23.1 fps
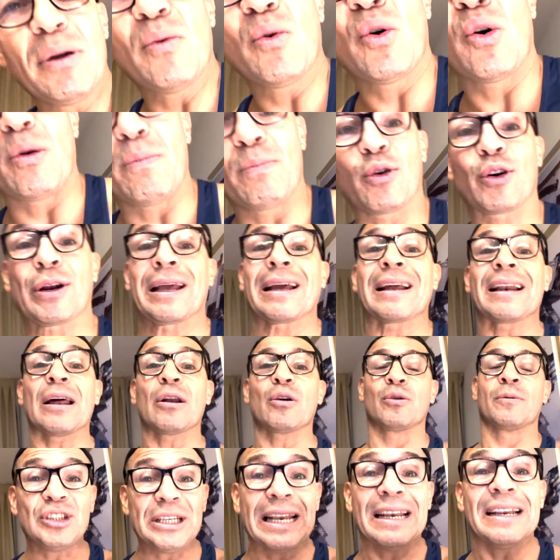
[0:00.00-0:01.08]
Vivol, porque
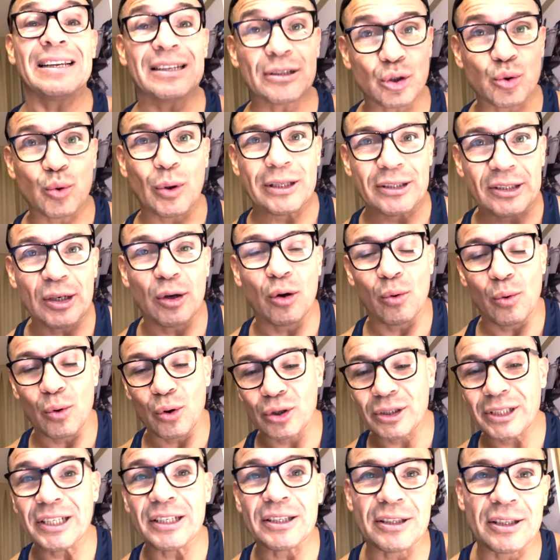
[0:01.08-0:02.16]
claro, tiene su estilo
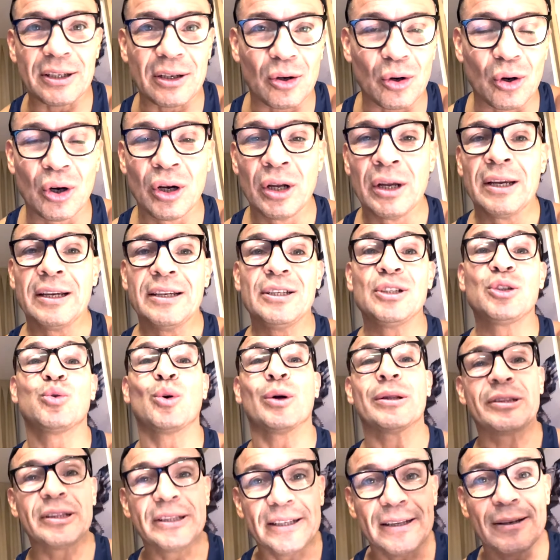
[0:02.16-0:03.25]
boxístico y su
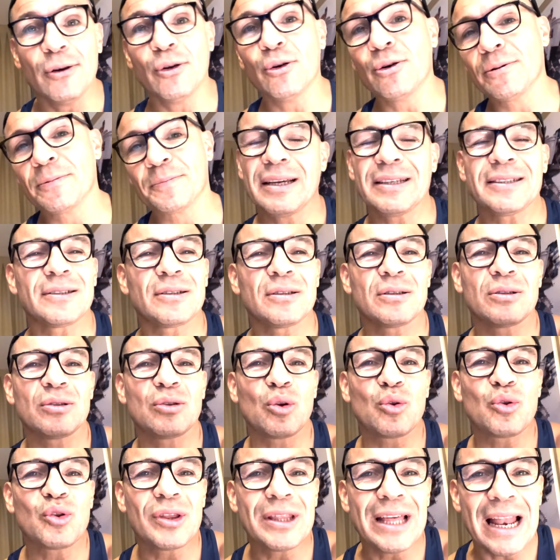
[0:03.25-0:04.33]
estilo es
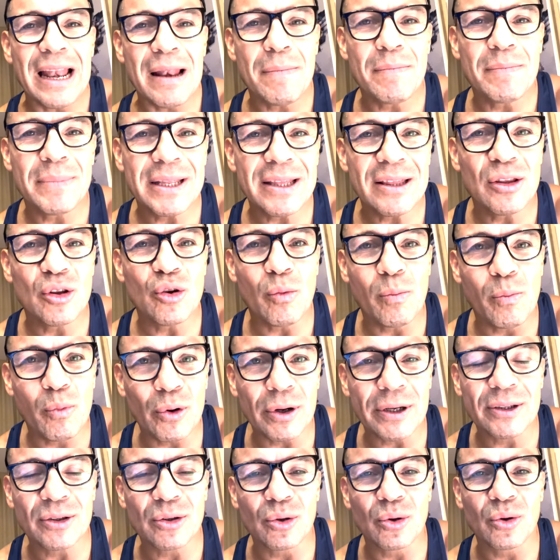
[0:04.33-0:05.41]
totalmente
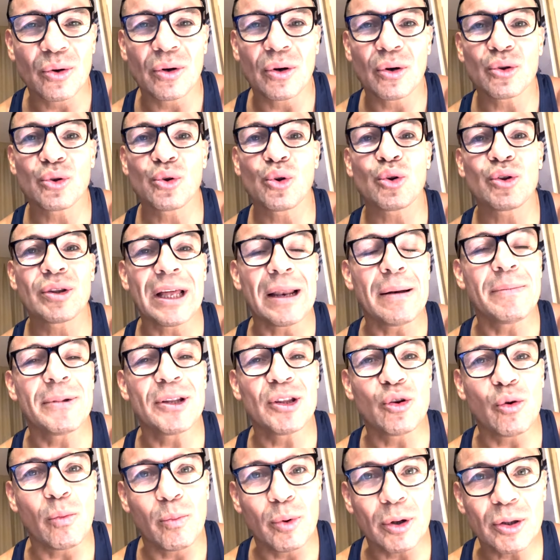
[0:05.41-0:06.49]
opuesto
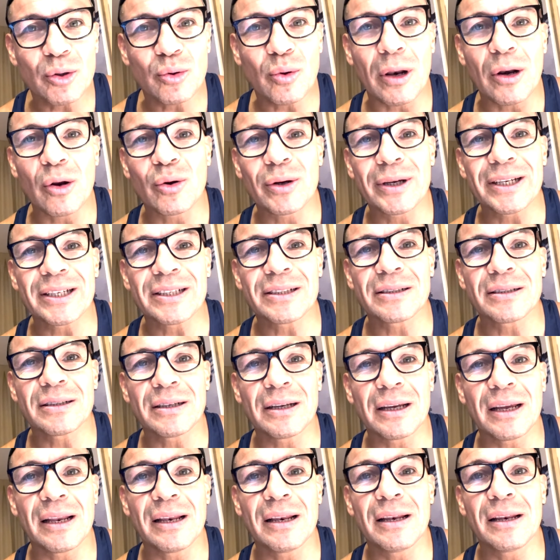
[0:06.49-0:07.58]
totalmente opuesto a lo que es
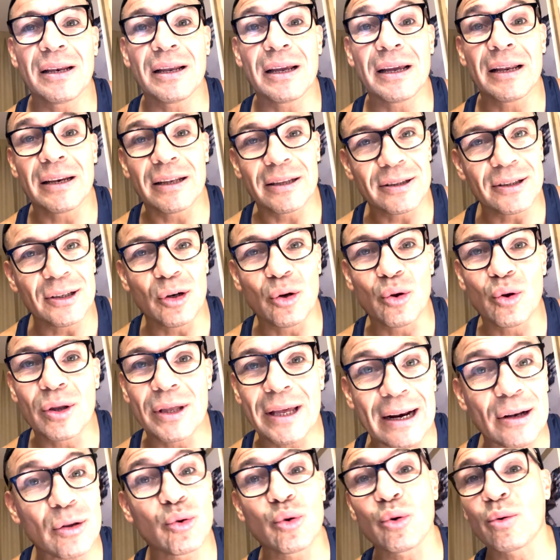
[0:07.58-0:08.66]
el, estilo de
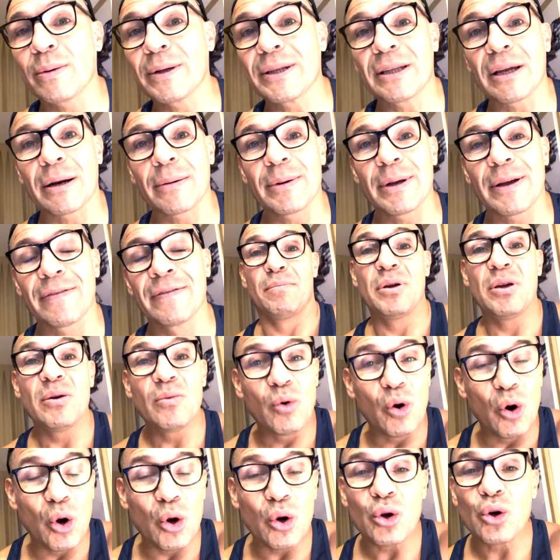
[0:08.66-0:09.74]
Arthur Beterbiev.
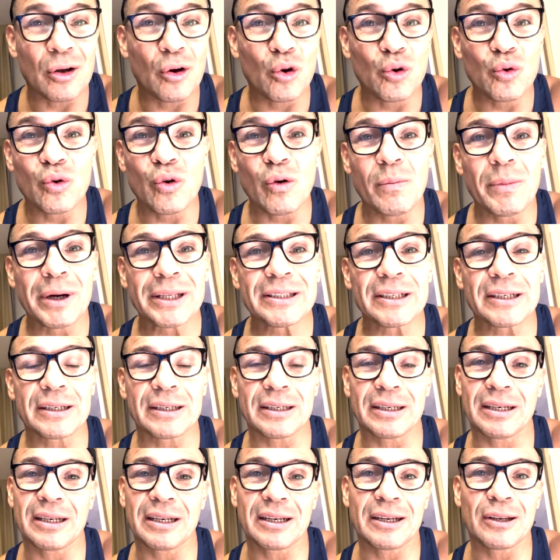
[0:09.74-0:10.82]
Bivol con un combate
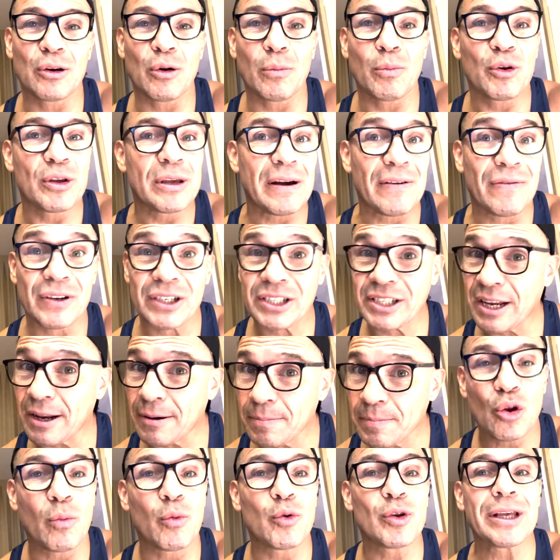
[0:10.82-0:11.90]
en el que no podía
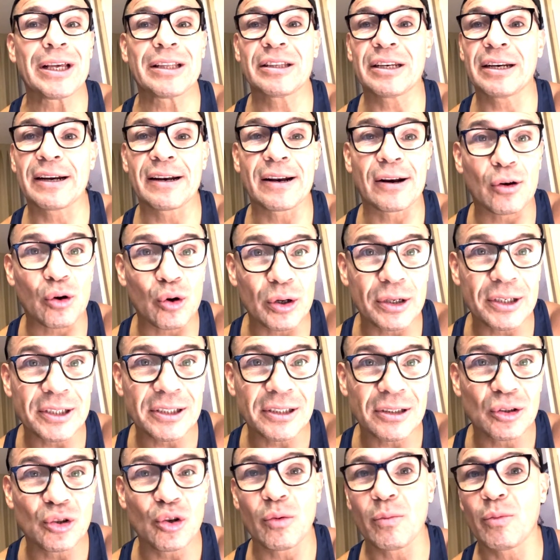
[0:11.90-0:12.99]
fallar, no podía tener
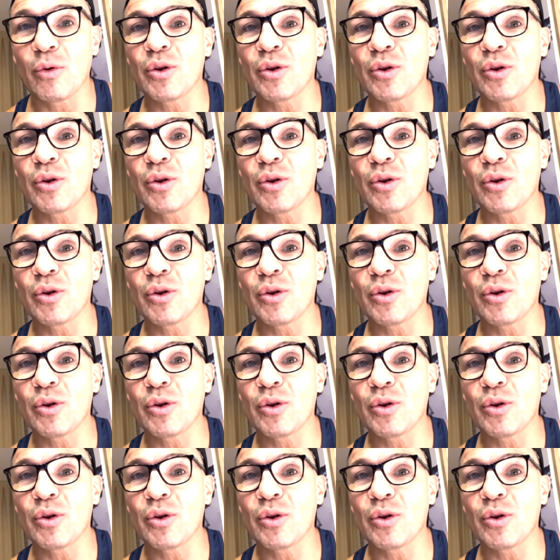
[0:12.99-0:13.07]
errores, no